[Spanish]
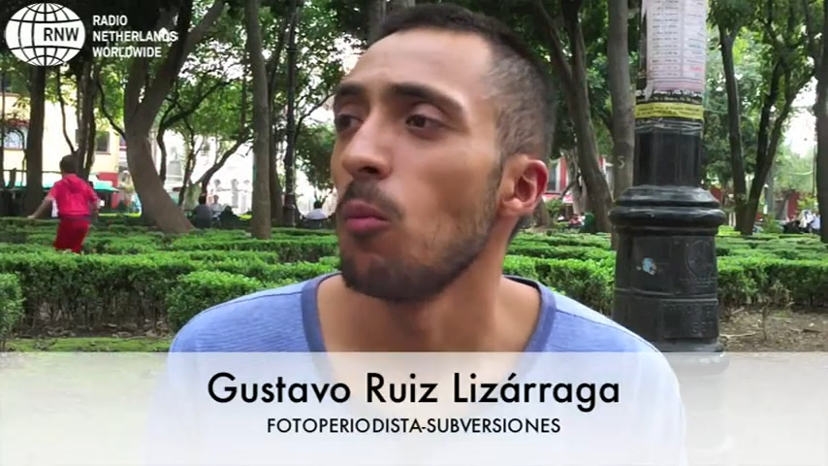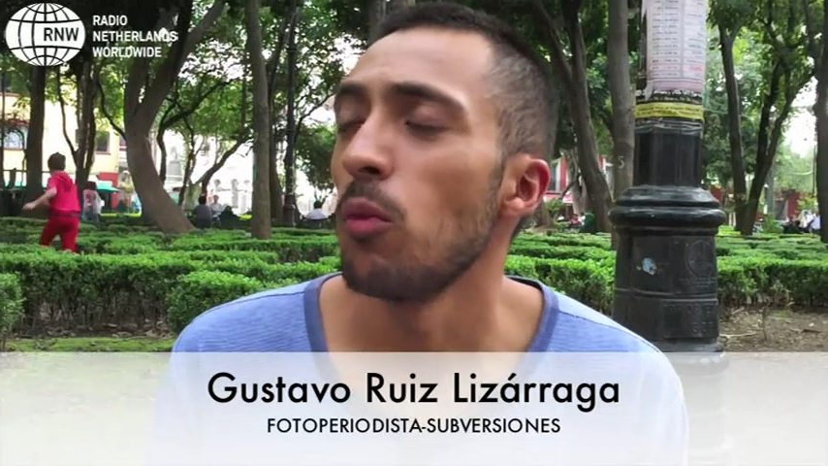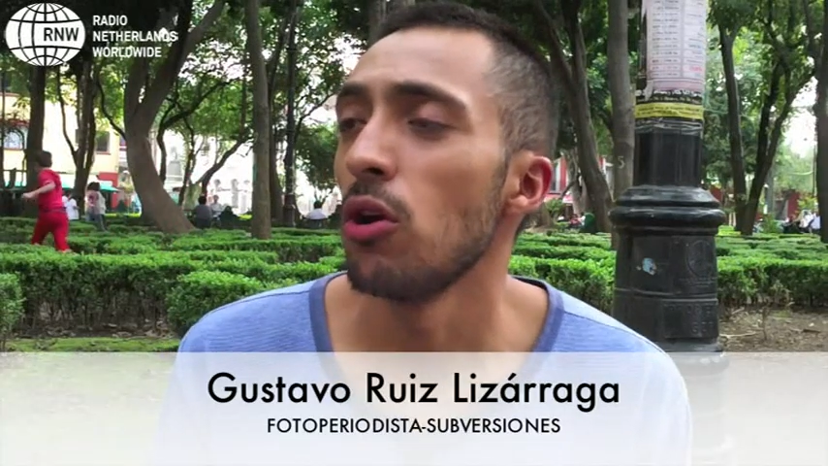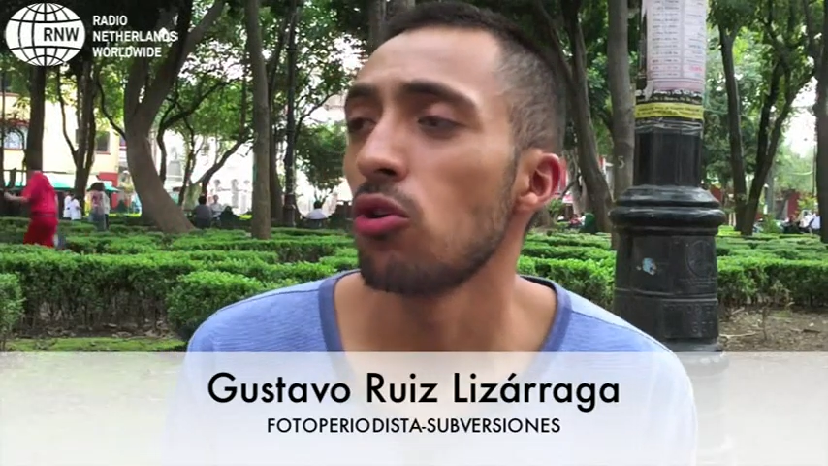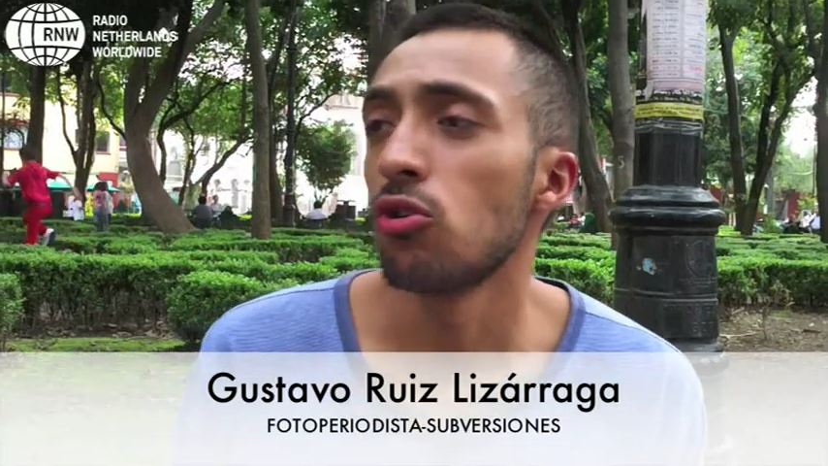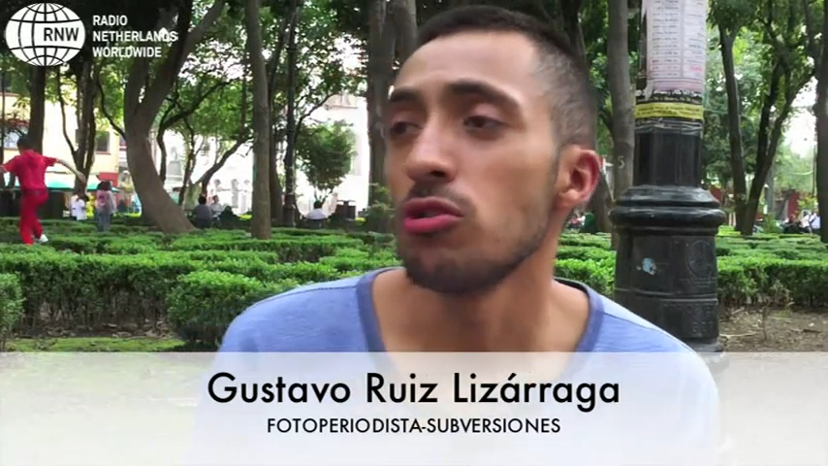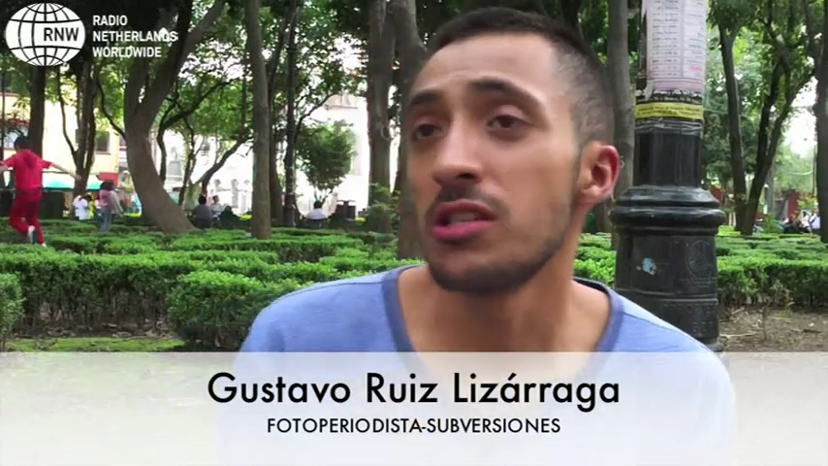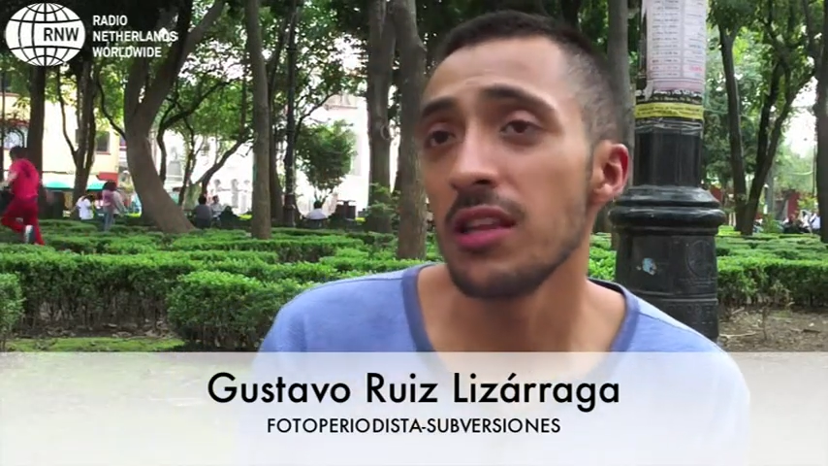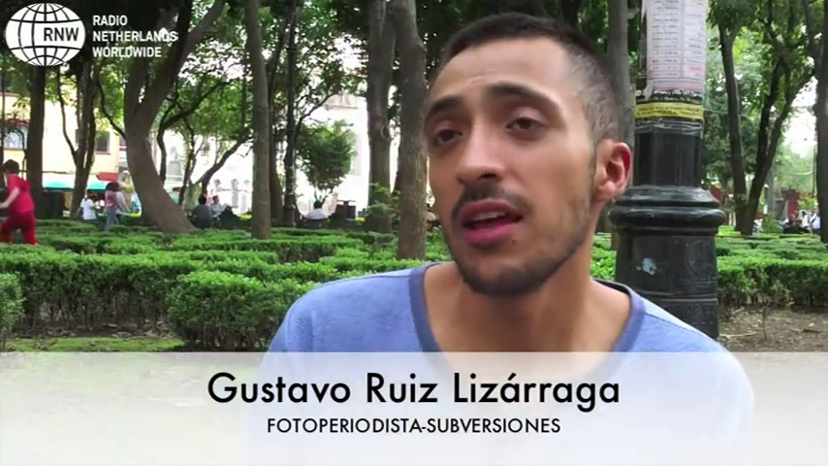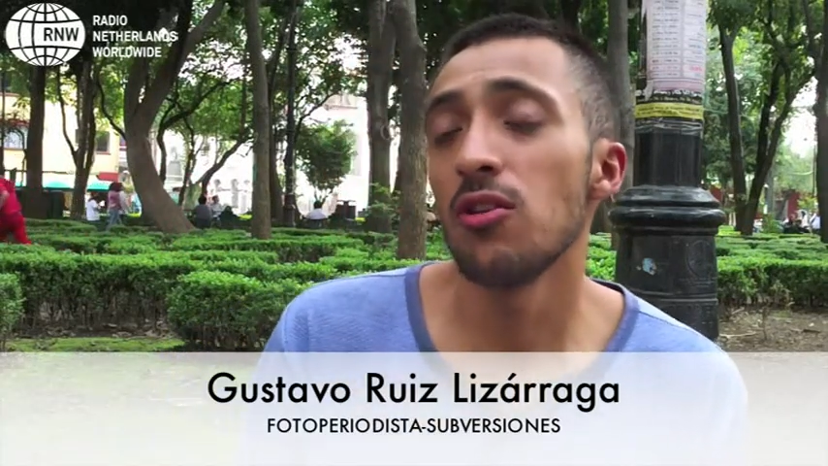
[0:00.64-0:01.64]
bueno,
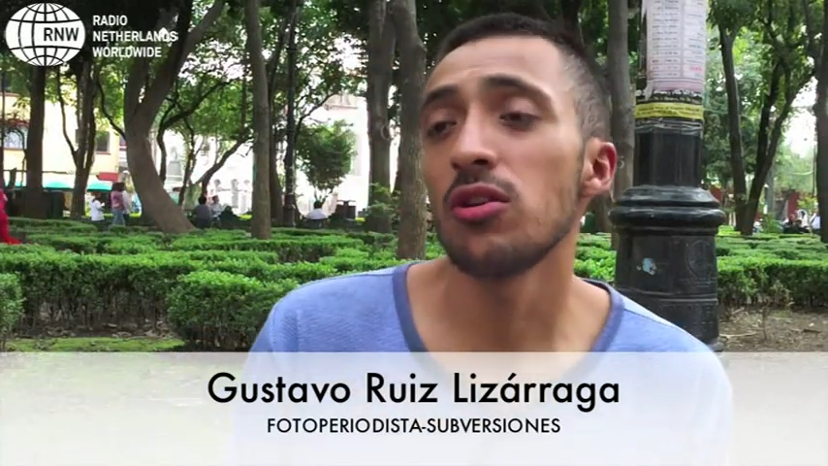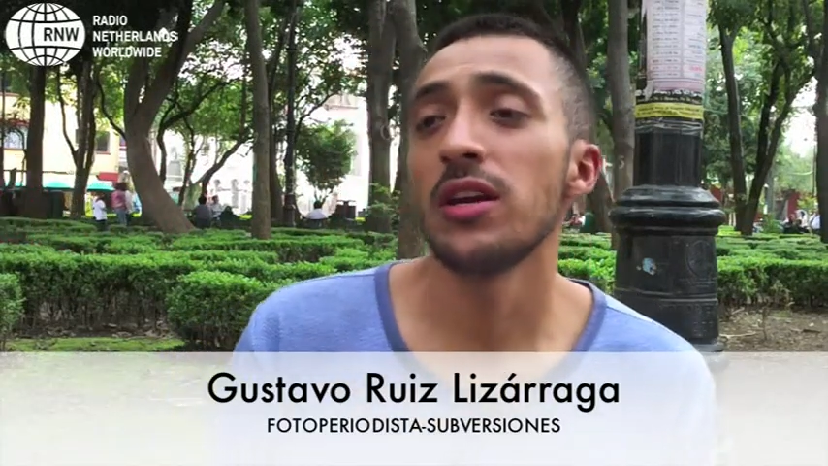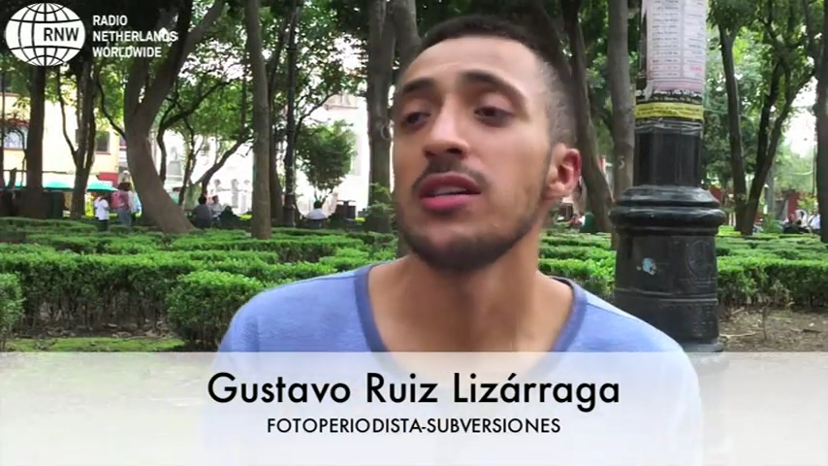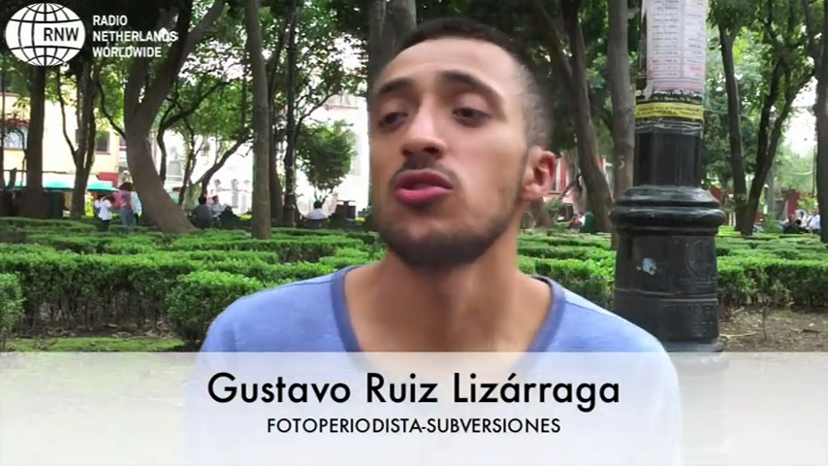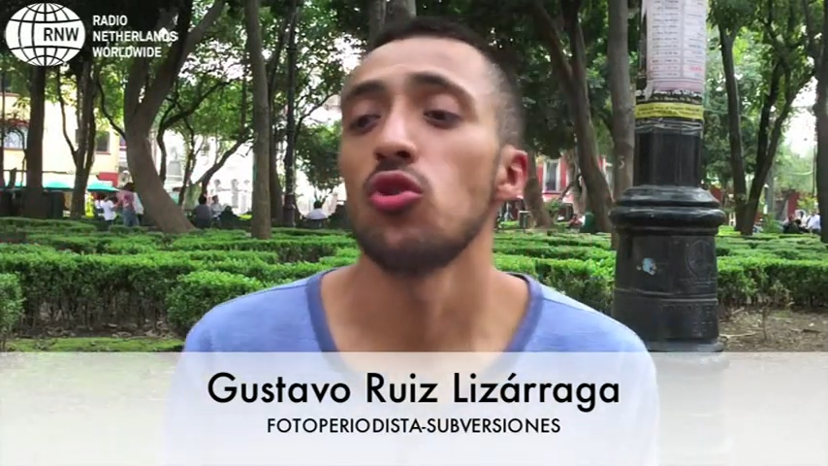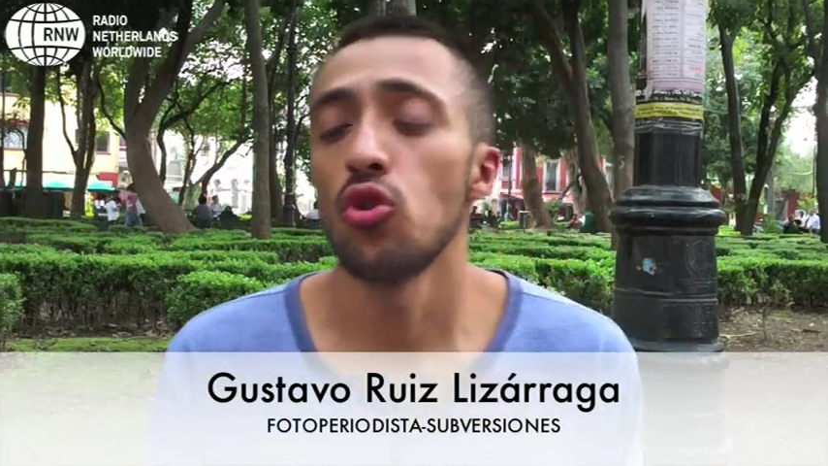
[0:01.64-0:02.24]
considero que esto